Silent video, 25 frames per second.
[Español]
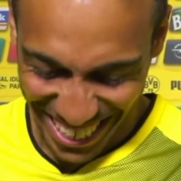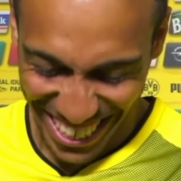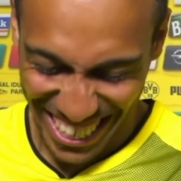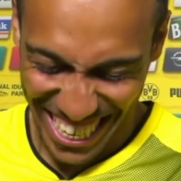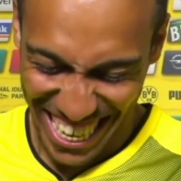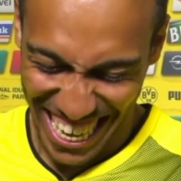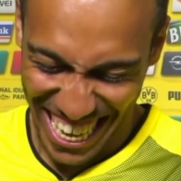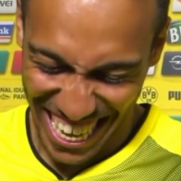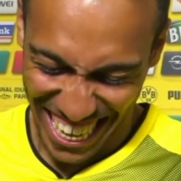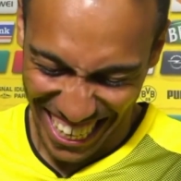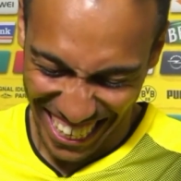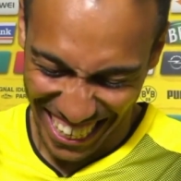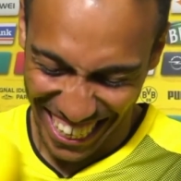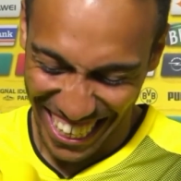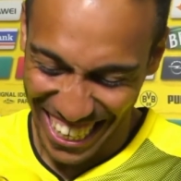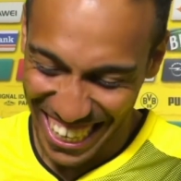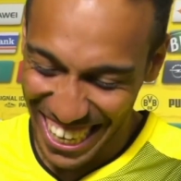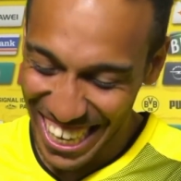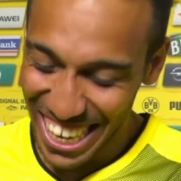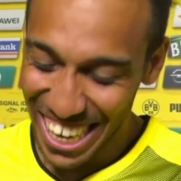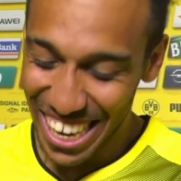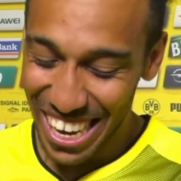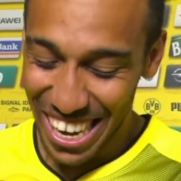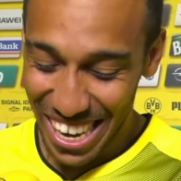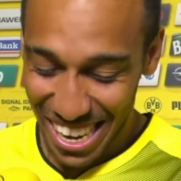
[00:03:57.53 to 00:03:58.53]
de
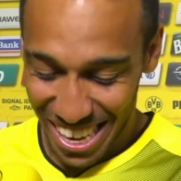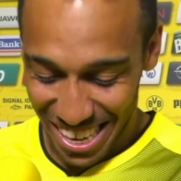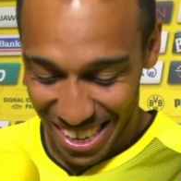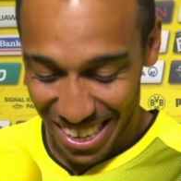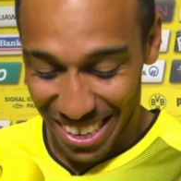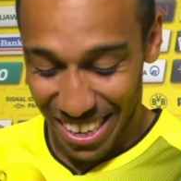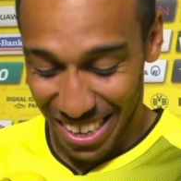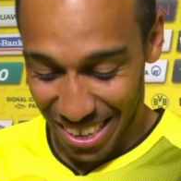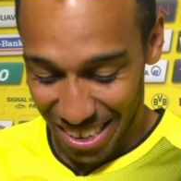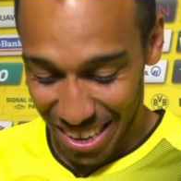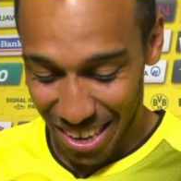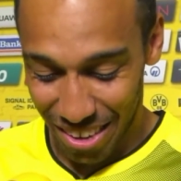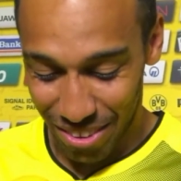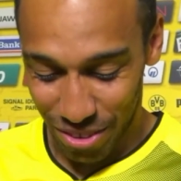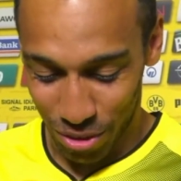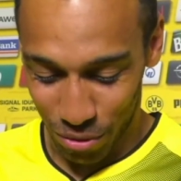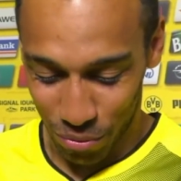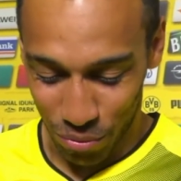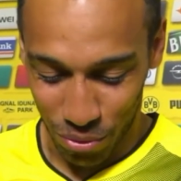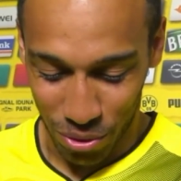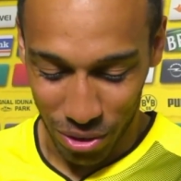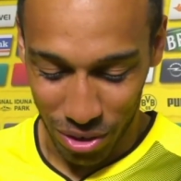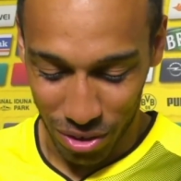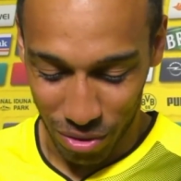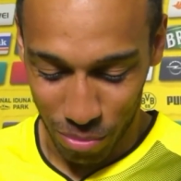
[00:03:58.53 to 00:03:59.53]
Inglaterra, pero
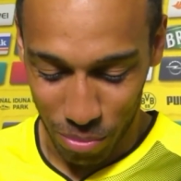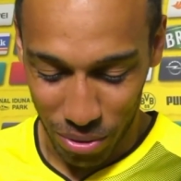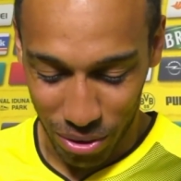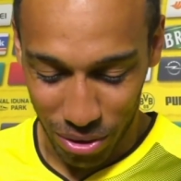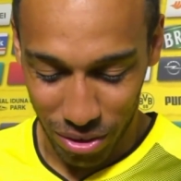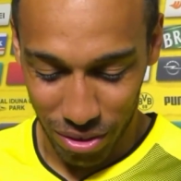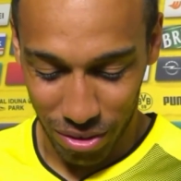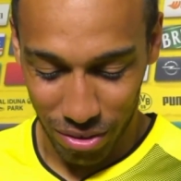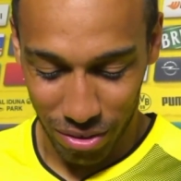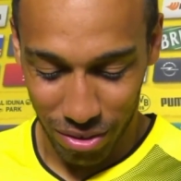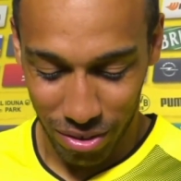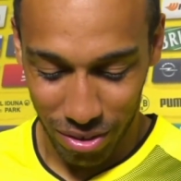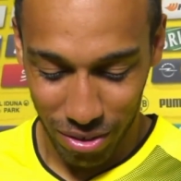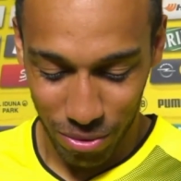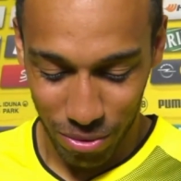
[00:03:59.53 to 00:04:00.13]
luego se marchó